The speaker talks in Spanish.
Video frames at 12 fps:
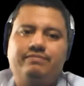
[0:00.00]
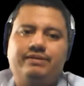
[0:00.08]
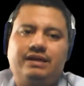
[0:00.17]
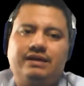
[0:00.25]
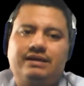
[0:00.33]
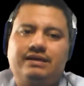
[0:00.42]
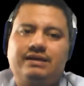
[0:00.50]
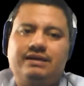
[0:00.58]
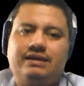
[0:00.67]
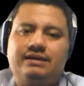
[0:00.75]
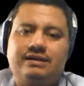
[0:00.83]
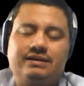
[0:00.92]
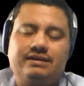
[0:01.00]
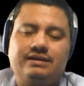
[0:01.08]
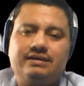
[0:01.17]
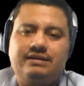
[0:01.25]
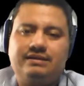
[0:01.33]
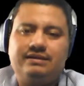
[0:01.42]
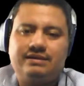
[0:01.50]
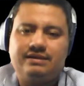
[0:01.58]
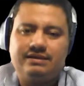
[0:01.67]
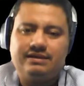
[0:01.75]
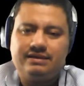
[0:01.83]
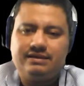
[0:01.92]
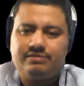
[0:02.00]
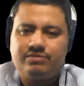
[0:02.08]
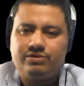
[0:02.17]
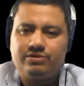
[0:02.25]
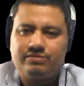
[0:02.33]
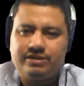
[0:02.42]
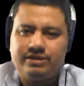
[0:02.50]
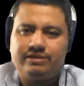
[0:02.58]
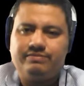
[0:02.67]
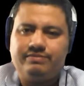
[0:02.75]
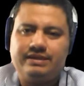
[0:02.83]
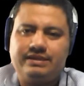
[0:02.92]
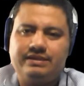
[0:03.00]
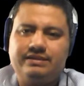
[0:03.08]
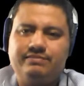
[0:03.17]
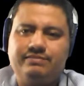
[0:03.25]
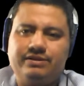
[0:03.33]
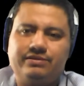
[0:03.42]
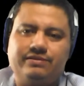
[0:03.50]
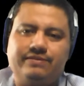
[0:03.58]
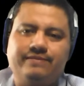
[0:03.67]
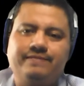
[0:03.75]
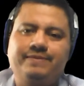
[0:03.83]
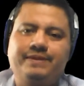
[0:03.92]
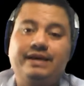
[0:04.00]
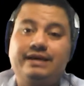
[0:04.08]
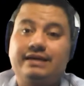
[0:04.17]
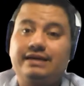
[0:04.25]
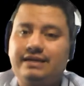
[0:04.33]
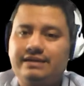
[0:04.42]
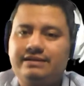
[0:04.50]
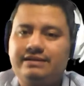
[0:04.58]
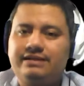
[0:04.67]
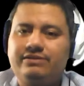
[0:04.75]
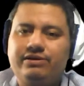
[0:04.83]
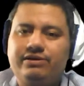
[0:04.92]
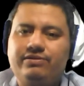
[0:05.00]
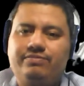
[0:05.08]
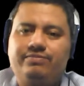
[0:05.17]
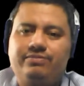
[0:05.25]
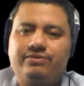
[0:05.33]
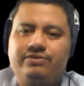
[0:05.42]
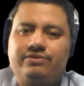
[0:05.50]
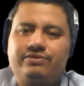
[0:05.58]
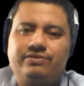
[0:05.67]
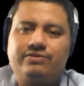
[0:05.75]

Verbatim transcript: para que les acredite el diploma de participación Gracias de nuevo por